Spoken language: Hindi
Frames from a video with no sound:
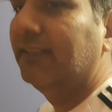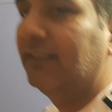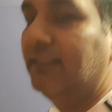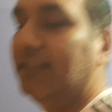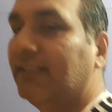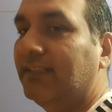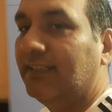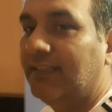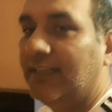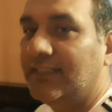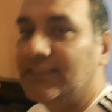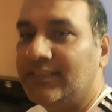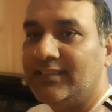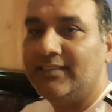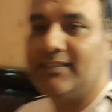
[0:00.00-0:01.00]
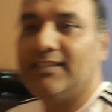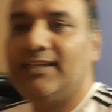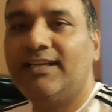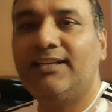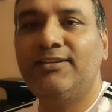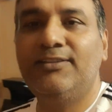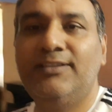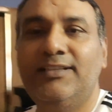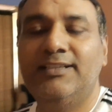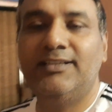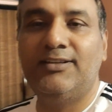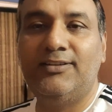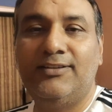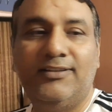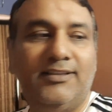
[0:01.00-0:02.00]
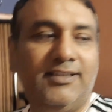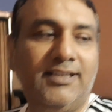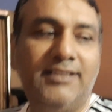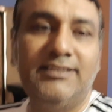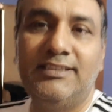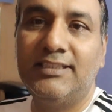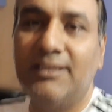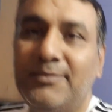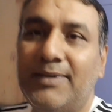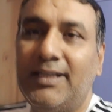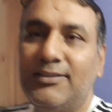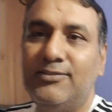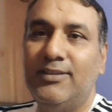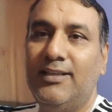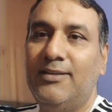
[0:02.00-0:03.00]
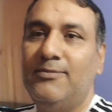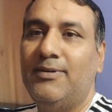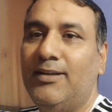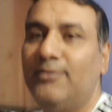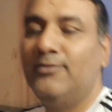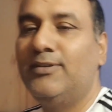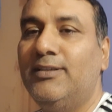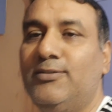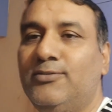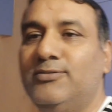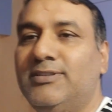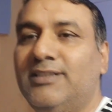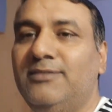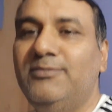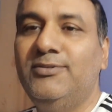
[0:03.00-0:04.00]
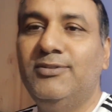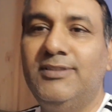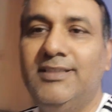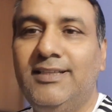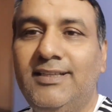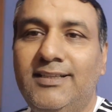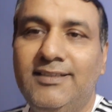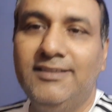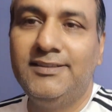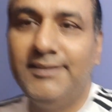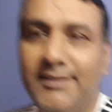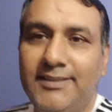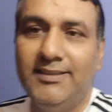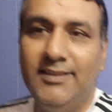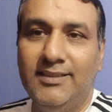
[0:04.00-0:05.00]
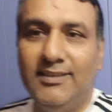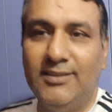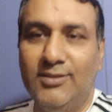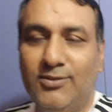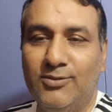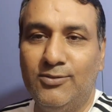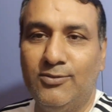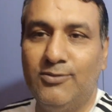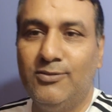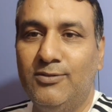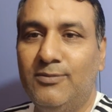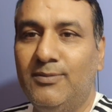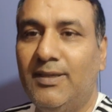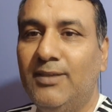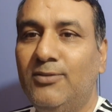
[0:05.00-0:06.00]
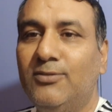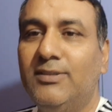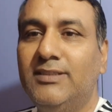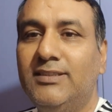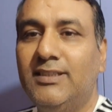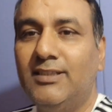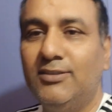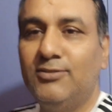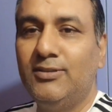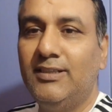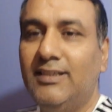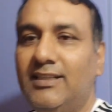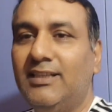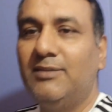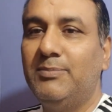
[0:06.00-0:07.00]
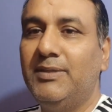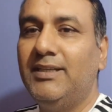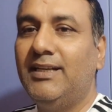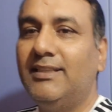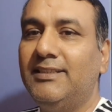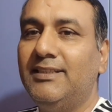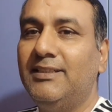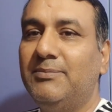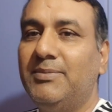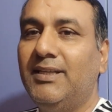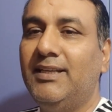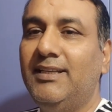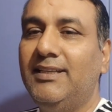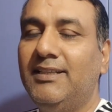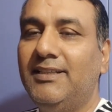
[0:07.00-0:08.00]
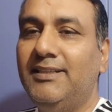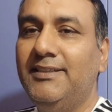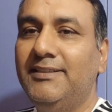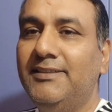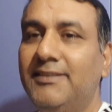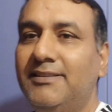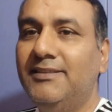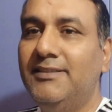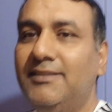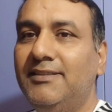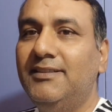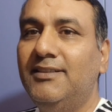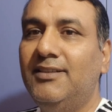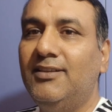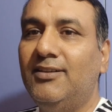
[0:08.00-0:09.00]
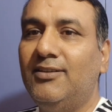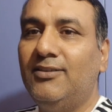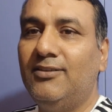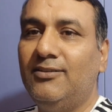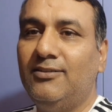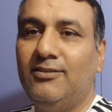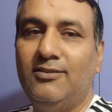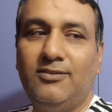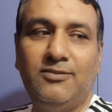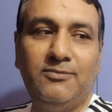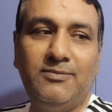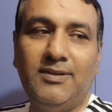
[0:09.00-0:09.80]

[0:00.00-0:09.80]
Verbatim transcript: की और लंच के बाद जो है वानू का ट्यूशन भी होता है तो वानू के सर जो है घर पे ही आते हैं पढ़ाने के लिए और तो वानू का जो है